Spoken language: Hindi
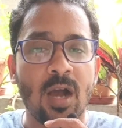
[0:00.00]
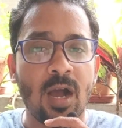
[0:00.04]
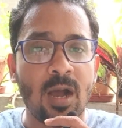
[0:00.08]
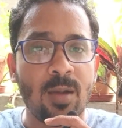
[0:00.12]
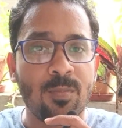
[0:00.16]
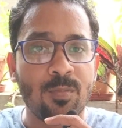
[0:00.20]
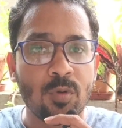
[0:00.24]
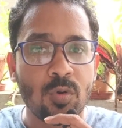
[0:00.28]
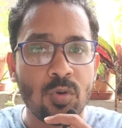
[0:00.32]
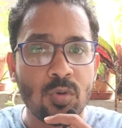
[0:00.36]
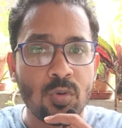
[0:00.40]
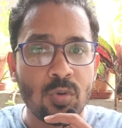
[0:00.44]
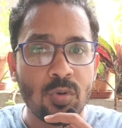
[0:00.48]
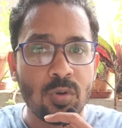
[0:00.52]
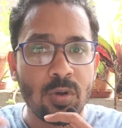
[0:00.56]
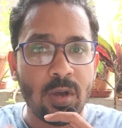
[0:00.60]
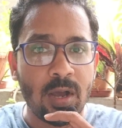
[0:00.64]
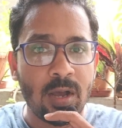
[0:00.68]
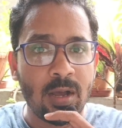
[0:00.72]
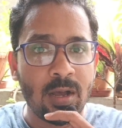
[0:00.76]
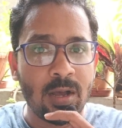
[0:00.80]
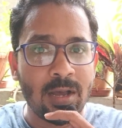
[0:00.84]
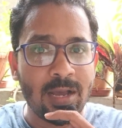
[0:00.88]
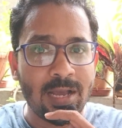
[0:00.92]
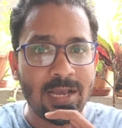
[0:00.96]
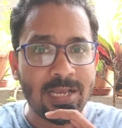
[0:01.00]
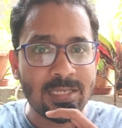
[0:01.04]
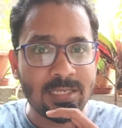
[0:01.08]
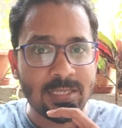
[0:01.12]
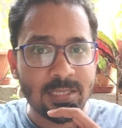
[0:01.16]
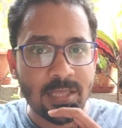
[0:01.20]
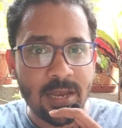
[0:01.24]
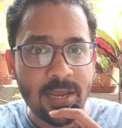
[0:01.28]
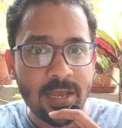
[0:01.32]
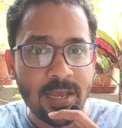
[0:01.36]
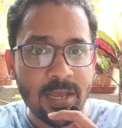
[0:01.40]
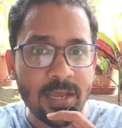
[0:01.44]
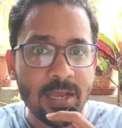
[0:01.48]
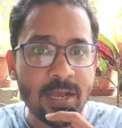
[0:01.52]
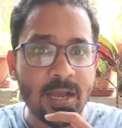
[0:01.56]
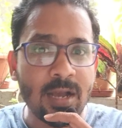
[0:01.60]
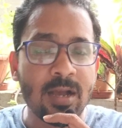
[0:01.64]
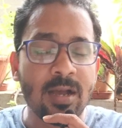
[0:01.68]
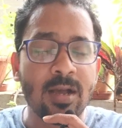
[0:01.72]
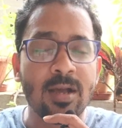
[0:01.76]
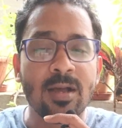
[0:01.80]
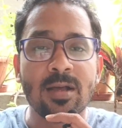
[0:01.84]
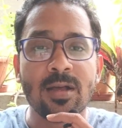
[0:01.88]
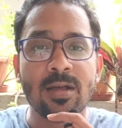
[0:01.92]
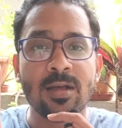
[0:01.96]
आपको इस तरीके का